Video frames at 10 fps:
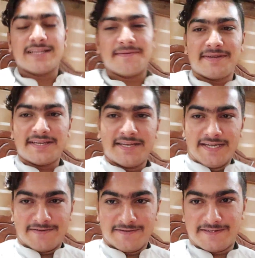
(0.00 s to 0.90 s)
आज हमारे
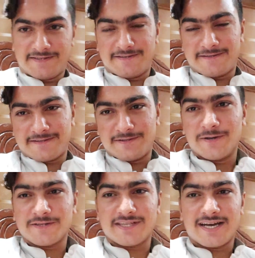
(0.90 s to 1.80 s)
कुछ
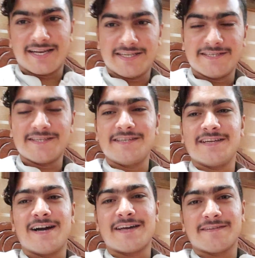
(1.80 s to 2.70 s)
दोस्त आ रहे जिगरी
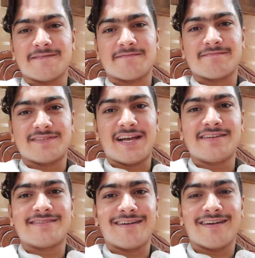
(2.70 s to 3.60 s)
यार
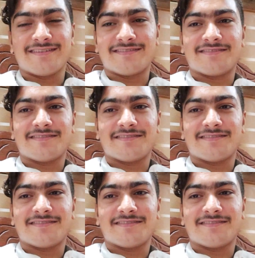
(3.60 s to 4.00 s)
जाहिद टगर